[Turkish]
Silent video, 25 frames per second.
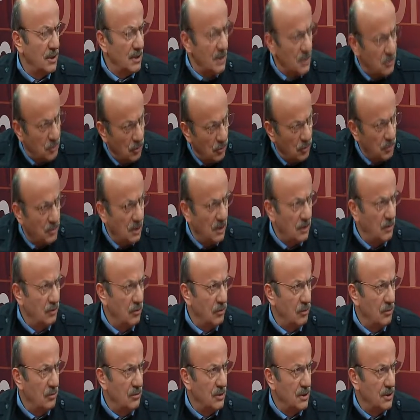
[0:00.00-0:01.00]
Nasıl ortaklık
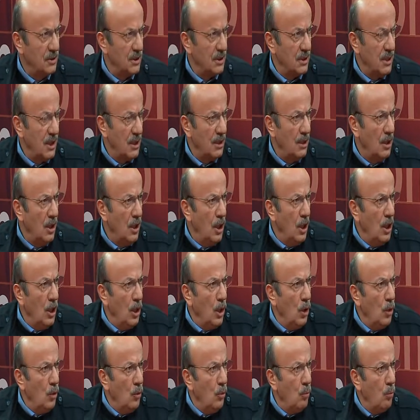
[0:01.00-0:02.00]
olunacak yani? Gelin
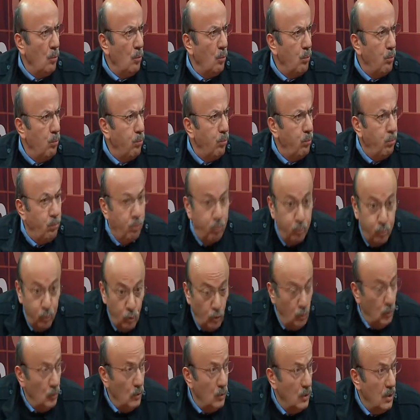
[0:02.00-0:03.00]
bunu konuşalım diyorlar. Bu